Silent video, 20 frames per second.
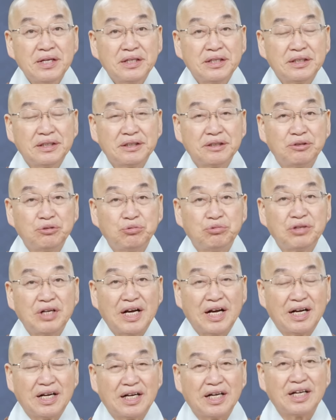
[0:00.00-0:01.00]
어,
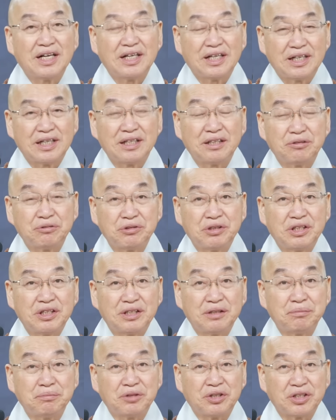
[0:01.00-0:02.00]
누구나 어,
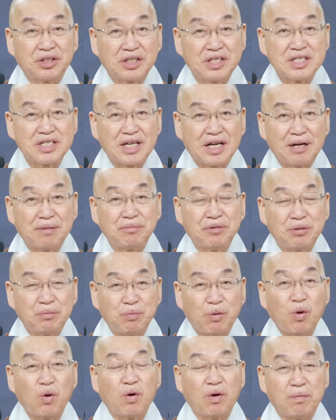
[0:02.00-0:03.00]
우리는 뭐 어떤
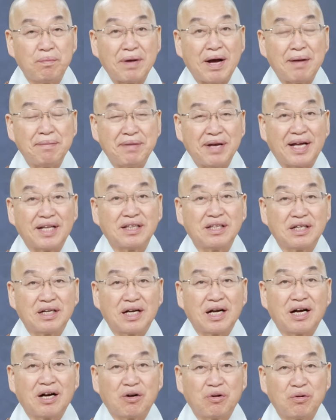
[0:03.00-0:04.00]
사람을 보고 마음에 안
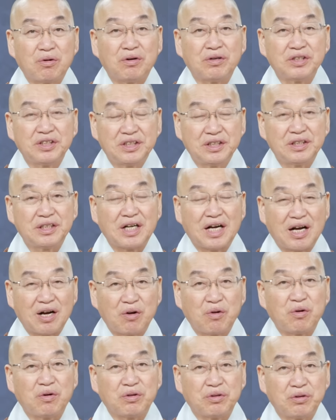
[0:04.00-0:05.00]
들어하고
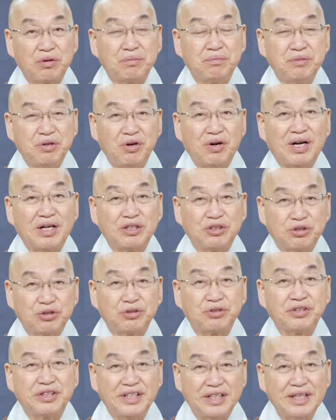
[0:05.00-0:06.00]
싫어하고 또 미워할
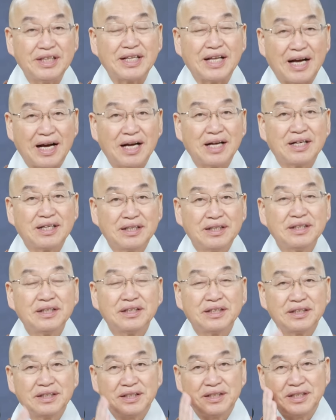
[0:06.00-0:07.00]
수도 있다.
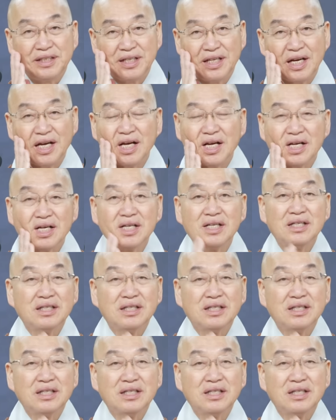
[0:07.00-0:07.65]
그런데